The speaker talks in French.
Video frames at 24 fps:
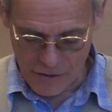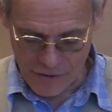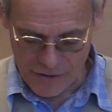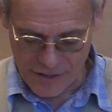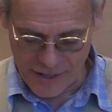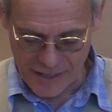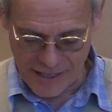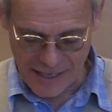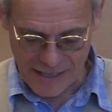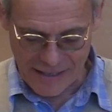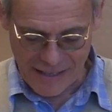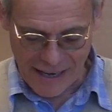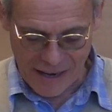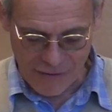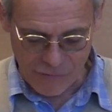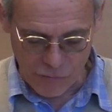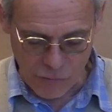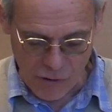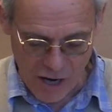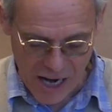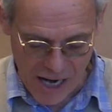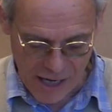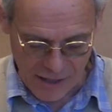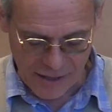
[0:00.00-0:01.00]
c'est
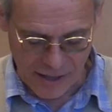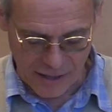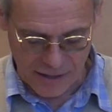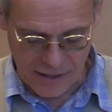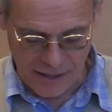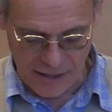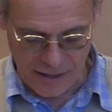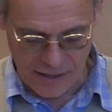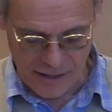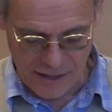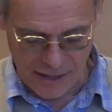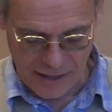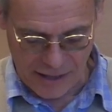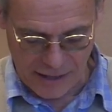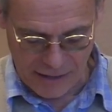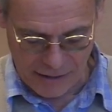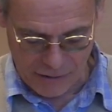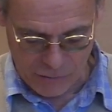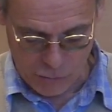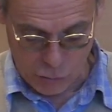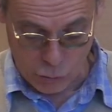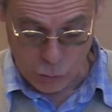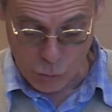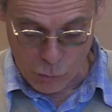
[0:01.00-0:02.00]
avoir cette
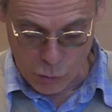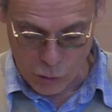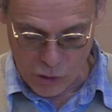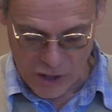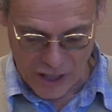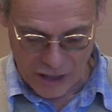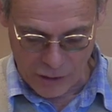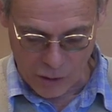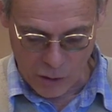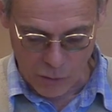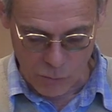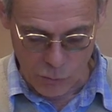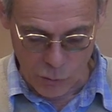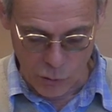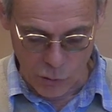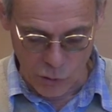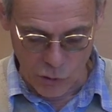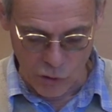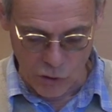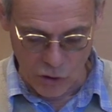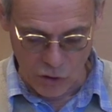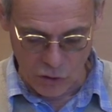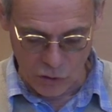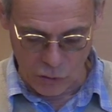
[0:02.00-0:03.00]
idée de monnaie
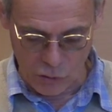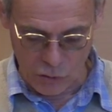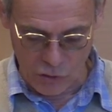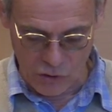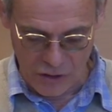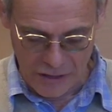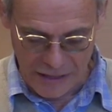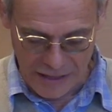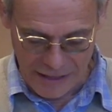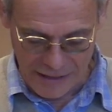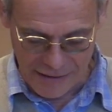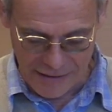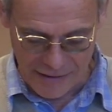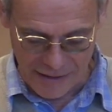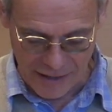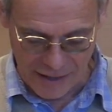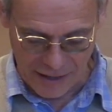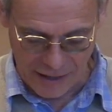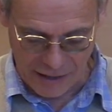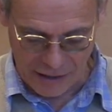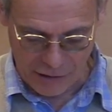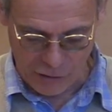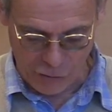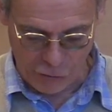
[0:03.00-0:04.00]
commune, une
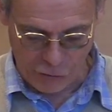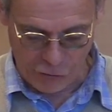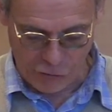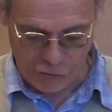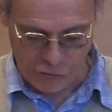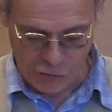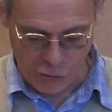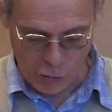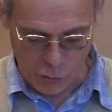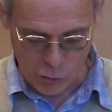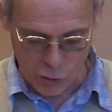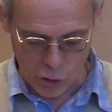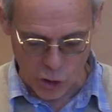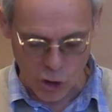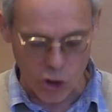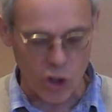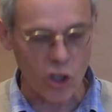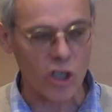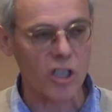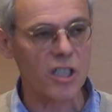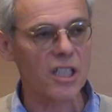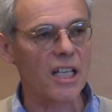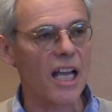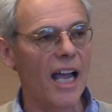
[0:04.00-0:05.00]
idée
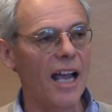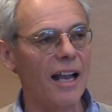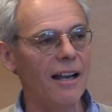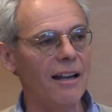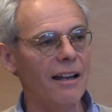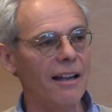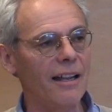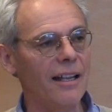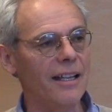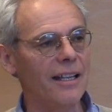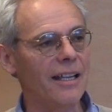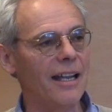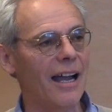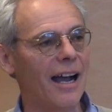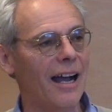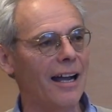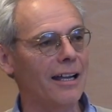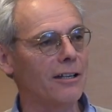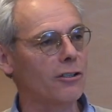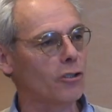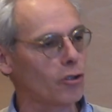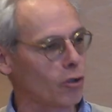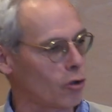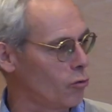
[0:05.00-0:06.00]
fonctionnelle et
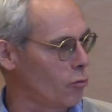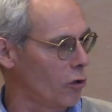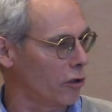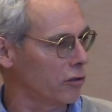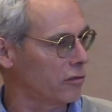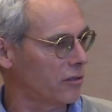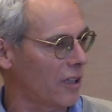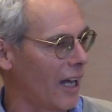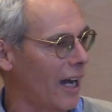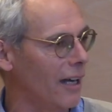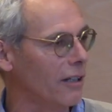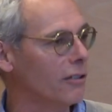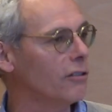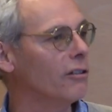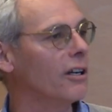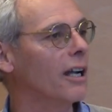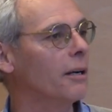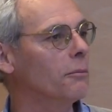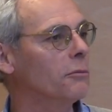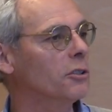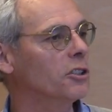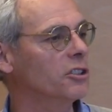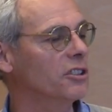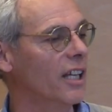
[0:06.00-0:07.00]
instrumentale de
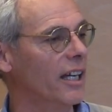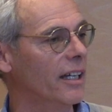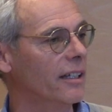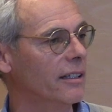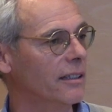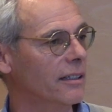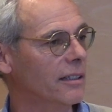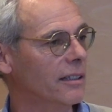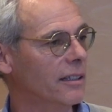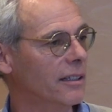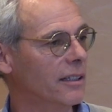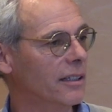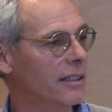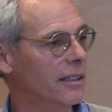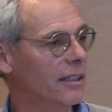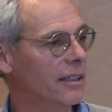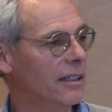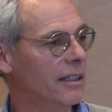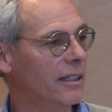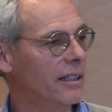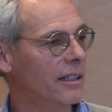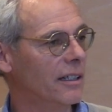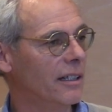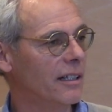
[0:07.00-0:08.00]
la monnaie.
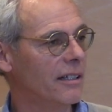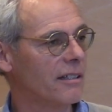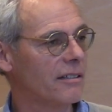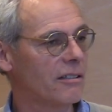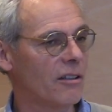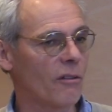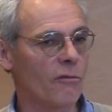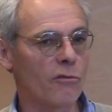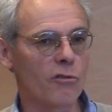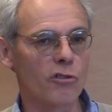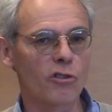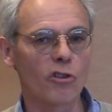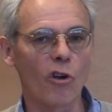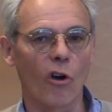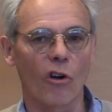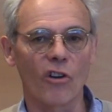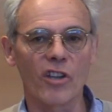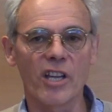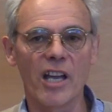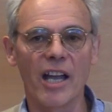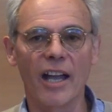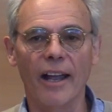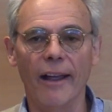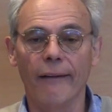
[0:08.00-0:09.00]
Si Vous
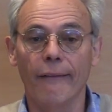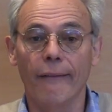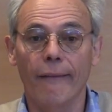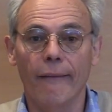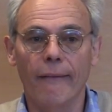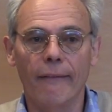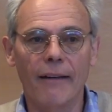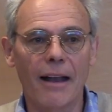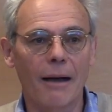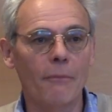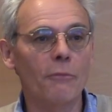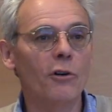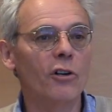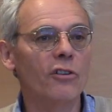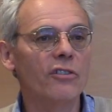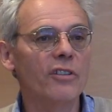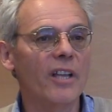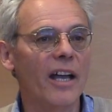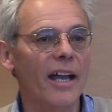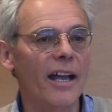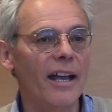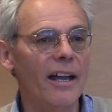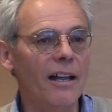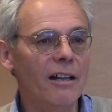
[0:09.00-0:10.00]
auriez la
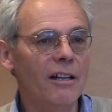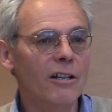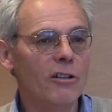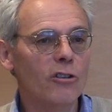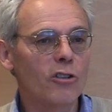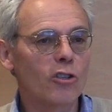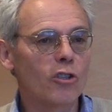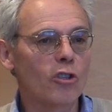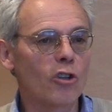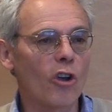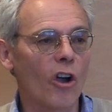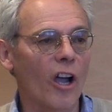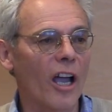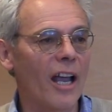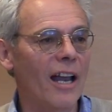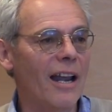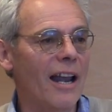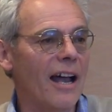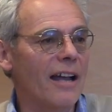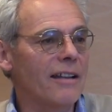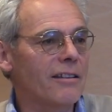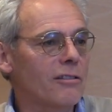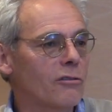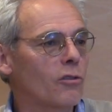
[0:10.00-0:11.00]
monnaie serait
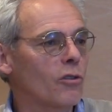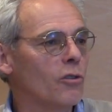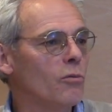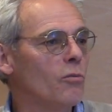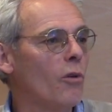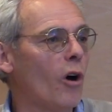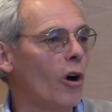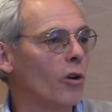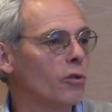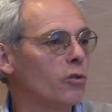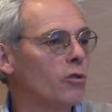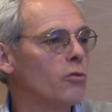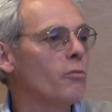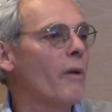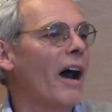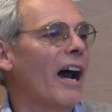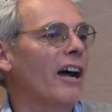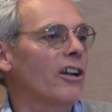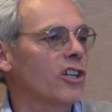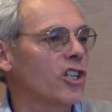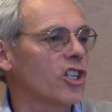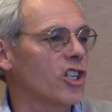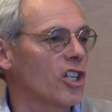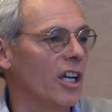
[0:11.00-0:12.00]
l'instrument du
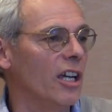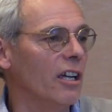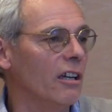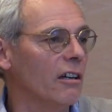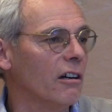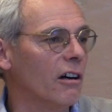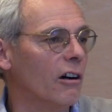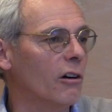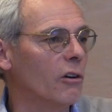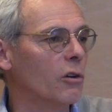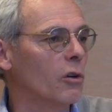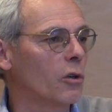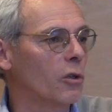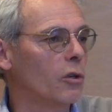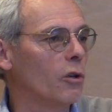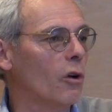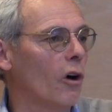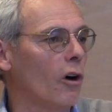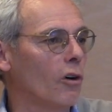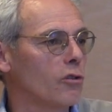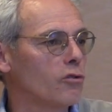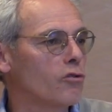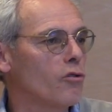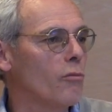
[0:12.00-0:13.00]
marché, en
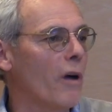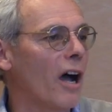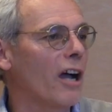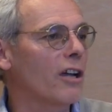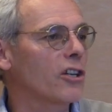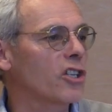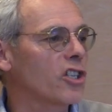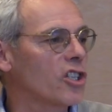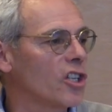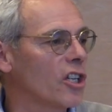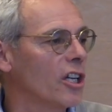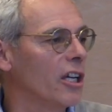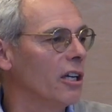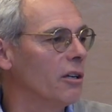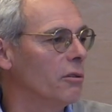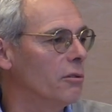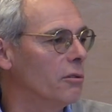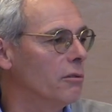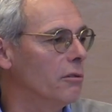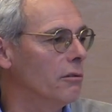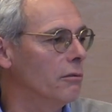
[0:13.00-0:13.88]
l'occurrence du marché